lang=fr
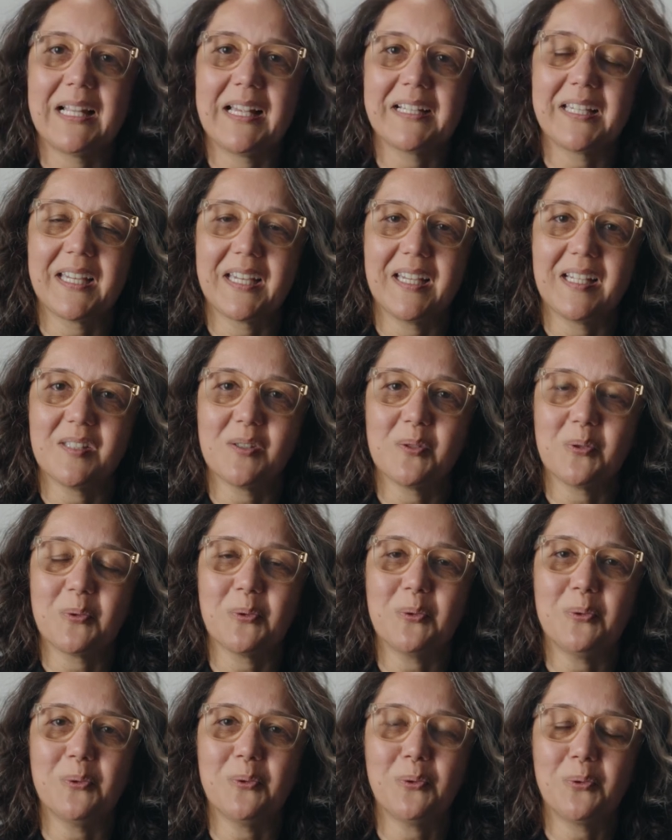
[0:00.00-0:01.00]
la création
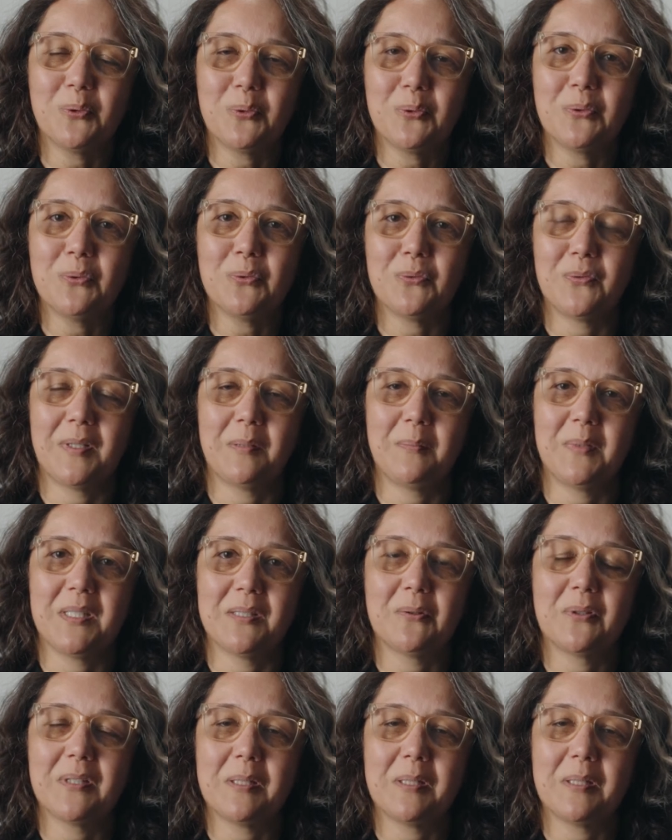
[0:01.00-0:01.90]
d'une toute nouvelle maison